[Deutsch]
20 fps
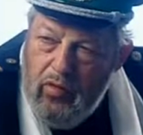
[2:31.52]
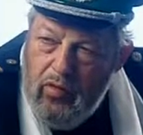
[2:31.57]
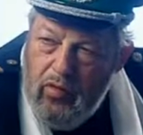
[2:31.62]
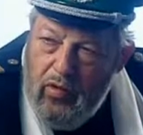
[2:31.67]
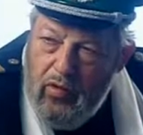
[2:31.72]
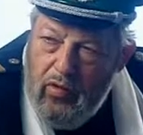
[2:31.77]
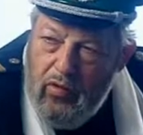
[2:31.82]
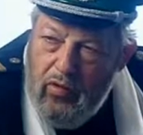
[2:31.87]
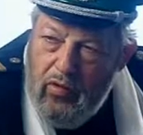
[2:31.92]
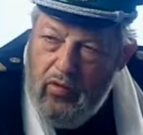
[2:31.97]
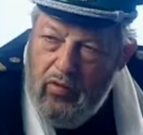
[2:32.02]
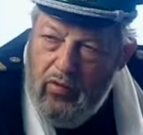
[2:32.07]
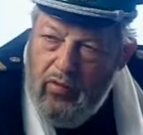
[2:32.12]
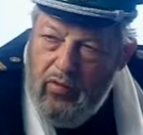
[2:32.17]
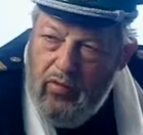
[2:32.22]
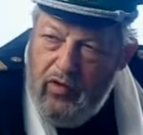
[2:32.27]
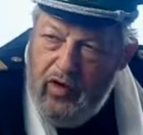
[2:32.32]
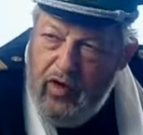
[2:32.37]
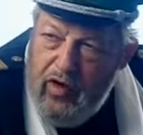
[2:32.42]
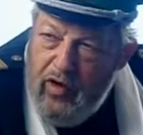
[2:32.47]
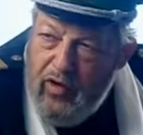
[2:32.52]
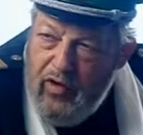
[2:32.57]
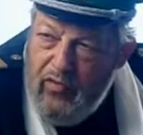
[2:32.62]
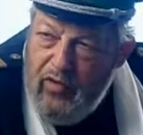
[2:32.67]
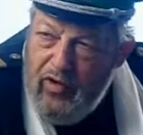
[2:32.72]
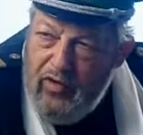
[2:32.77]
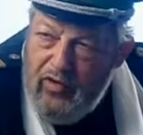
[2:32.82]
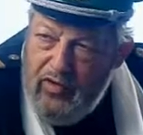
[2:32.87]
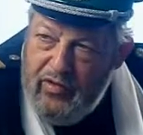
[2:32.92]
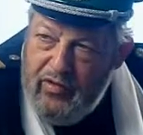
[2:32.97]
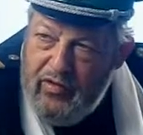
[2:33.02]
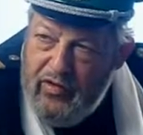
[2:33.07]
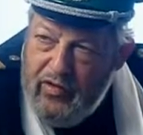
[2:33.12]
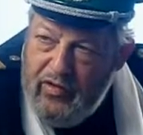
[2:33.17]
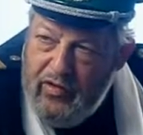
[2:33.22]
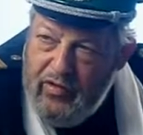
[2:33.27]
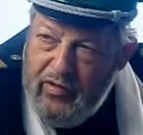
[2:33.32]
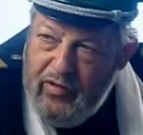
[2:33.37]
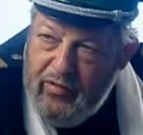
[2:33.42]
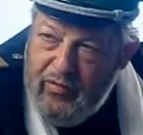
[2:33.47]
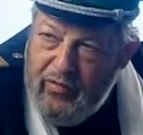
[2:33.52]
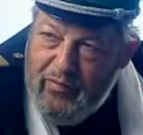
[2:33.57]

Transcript: Ja? Waren Sie, Sie nicht genau, wo das wissen? aufs